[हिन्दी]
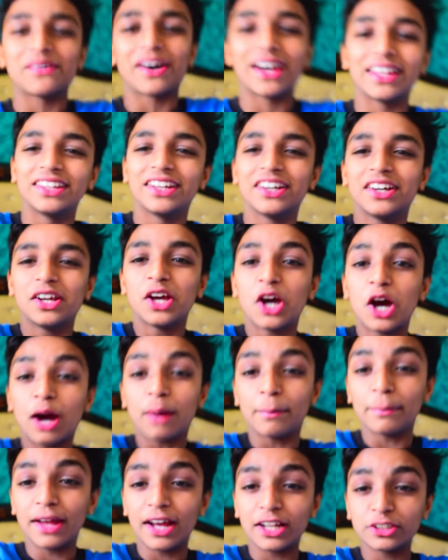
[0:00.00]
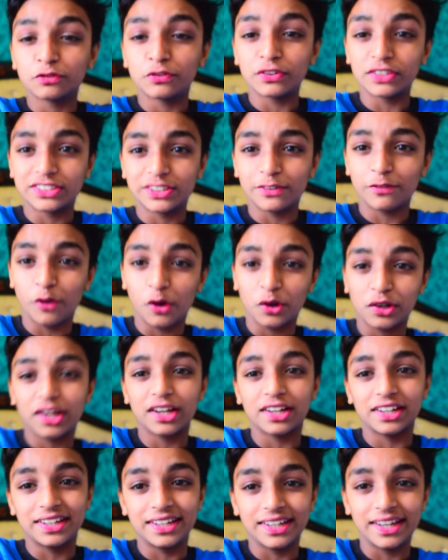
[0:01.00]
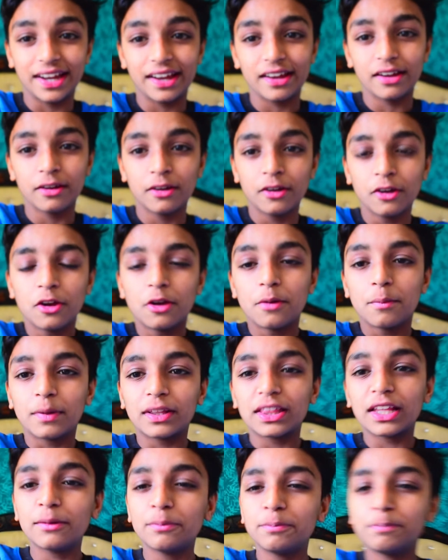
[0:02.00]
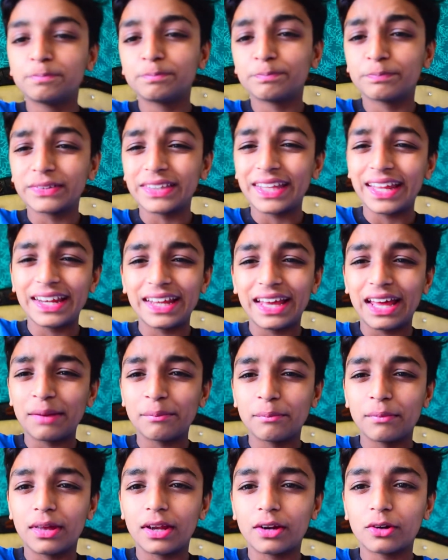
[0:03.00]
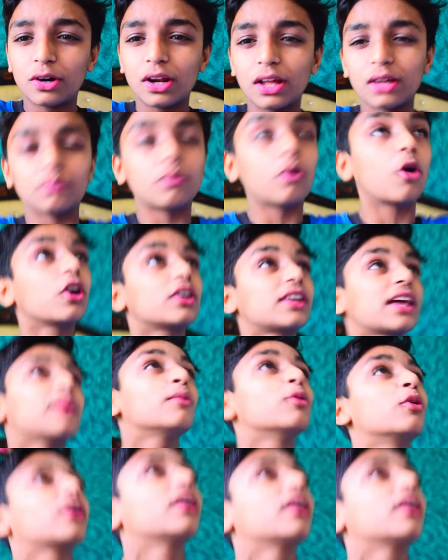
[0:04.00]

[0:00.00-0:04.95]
बाद हमने आज फिर से ब्लॉगिंग की है मतलब पता नहीं यार मेरे को ना बहुत टाइम हो